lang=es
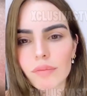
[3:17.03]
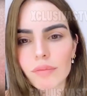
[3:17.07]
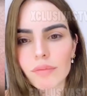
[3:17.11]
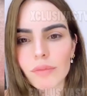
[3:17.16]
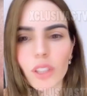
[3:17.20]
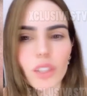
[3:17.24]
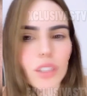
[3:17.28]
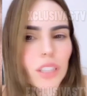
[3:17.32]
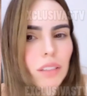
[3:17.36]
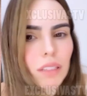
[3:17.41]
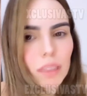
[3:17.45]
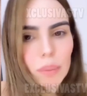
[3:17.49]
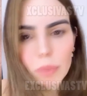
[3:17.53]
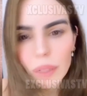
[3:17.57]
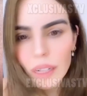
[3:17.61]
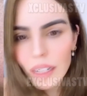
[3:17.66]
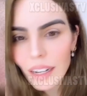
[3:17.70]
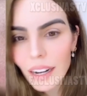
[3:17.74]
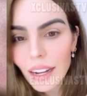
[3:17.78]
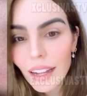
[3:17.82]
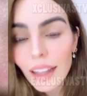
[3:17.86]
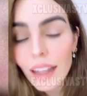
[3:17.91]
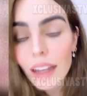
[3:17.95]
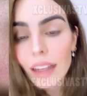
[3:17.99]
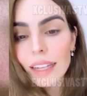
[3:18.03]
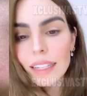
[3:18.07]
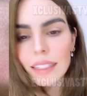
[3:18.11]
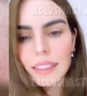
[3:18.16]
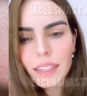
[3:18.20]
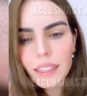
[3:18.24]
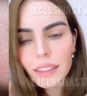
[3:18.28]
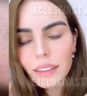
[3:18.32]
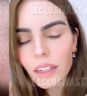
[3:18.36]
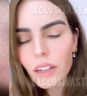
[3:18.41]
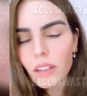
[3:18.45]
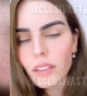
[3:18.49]
no sirves para nada,
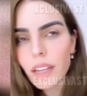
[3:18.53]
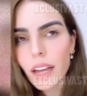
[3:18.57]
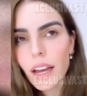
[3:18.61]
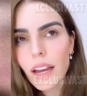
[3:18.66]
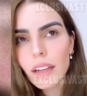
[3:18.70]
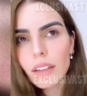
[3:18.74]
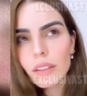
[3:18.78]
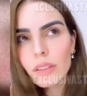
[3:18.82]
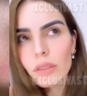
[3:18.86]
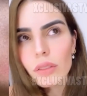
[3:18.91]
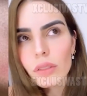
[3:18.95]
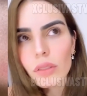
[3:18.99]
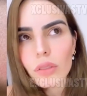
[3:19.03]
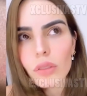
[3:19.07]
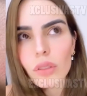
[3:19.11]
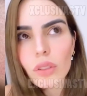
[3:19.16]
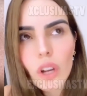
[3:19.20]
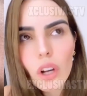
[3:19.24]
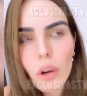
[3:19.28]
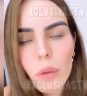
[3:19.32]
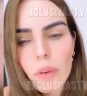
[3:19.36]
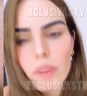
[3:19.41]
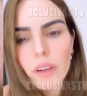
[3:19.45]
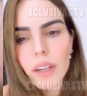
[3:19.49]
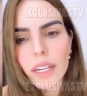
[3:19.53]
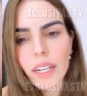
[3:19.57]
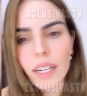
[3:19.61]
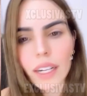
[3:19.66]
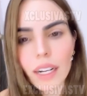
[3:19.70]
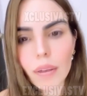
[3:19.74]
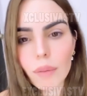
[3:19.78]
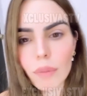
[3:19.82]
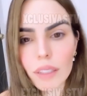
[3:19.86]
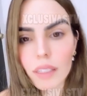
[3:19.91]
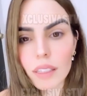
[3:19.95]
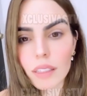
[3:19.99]
etcétera. O sea, no me vería
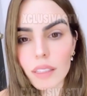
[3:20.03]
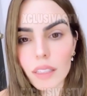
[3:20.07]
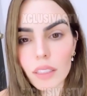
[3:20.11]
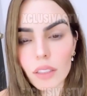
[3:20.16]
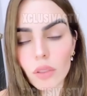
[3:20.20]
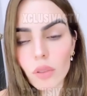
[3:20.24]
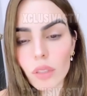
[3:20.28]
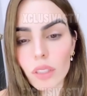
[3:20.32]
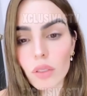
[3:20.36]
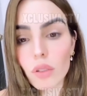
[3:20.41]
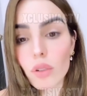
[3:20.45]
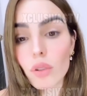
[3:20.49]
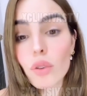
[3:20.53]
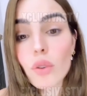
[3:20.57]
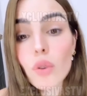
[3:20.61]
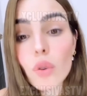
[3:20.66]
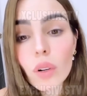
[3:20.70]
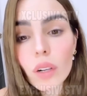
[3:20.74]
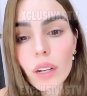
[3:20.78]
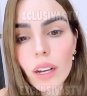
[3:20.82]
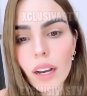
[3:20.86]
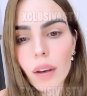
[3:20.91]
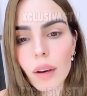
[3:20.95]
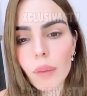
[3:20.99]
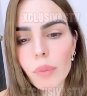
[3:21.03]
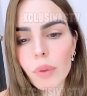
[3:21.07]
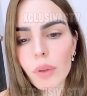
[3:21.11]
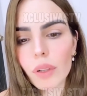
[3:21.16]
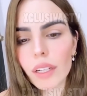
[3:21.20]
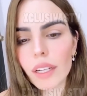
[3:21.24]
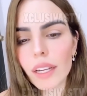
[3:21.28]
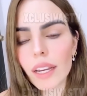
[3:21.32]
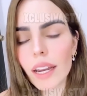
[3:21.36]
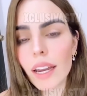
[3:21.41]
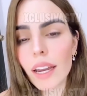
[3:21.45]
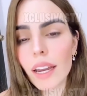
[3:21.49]
jamás haciendo eso nunca,
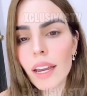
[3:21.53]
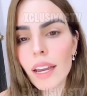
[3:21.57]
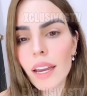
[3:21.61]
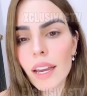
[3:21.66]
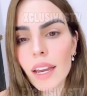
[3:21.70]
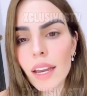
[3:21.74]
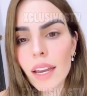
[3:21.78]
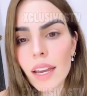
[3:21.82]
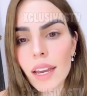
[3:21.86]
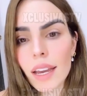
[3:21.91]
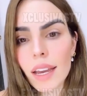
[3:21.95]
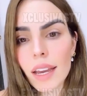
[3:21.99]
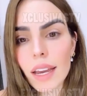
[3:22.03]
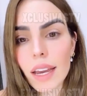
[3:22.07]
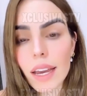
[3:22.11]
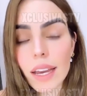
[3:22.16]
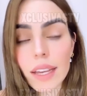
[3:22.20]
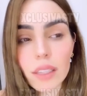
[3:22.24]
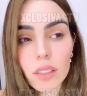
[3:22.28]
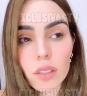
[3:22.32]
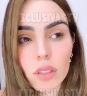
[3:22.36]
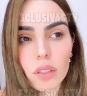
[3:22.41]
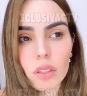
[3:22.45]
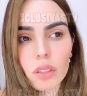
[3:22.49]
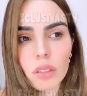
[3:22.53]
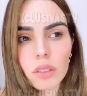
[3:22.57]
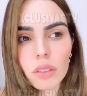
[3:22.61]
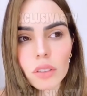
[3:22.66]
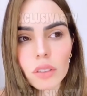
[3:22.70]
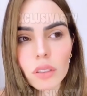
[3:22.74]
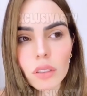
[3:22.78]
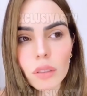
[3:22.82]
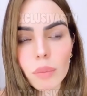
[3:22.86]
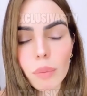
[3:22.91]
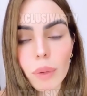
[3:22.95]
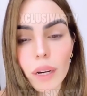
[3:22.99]
porque eso
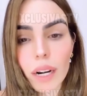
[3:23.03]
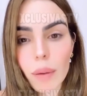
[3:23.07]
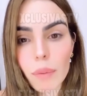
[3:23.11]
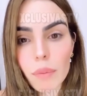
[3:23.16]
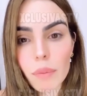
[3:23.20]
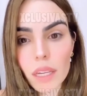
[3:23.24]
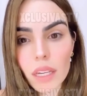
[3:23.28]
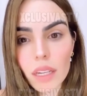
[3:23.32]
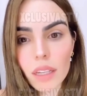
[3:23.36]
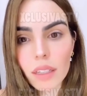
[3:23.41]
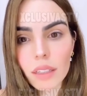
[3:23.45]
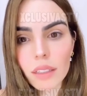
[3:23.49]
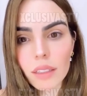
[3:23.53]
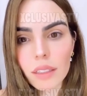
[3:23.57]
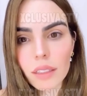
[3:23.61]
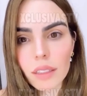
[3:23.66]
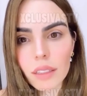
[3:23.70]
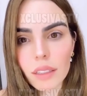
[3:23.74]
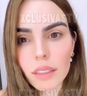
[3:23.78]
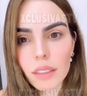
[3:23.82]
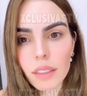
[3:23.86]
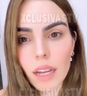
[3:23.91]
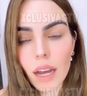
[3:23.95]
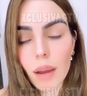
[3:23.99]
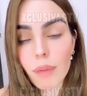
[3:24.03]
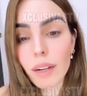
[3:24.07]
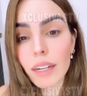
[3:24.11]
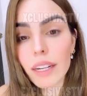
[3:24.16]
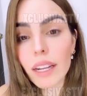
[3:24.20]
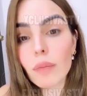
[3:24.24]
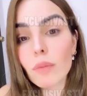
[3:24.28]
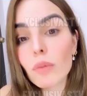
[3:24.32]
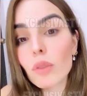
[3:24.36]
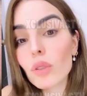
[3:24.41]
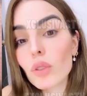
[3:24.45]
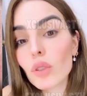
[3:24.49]
para mí
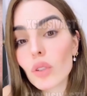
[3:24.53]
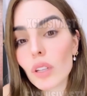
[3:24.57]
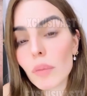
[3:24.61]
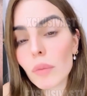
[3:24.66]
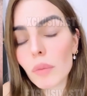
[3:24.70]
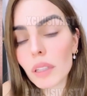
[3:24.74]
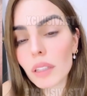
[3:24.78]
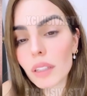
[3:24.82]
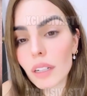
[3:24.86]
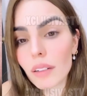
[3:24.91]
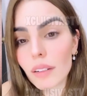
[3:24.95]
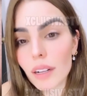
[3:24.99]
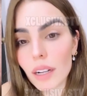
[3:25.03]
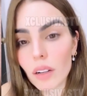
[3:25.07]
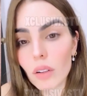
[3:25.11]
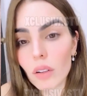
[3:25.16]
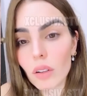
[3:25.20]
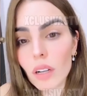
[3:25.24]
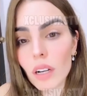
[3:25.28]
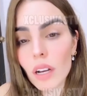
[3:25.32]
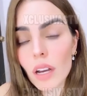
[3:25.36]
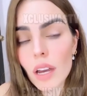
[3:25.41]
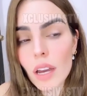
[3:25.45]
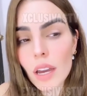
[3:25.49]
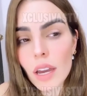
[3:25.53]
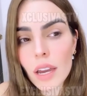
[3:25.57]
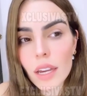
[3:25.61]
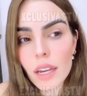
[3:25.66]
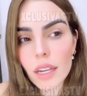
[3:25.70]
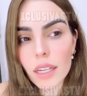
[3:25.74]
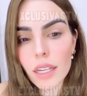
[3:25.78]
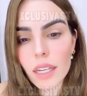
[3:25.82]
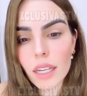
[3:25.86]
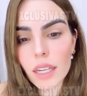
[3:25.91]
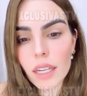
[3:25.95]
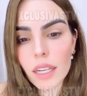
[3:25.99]
hablaría mucho de mi trabajo
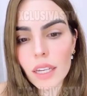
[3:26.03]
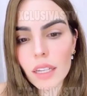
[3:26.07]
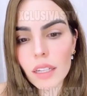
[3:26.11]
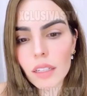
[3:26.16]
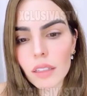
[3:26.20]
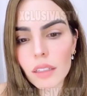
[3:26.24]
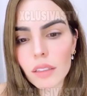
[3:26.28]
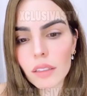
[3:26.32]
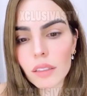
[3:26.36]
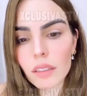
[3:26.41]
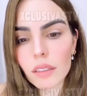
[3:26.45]
y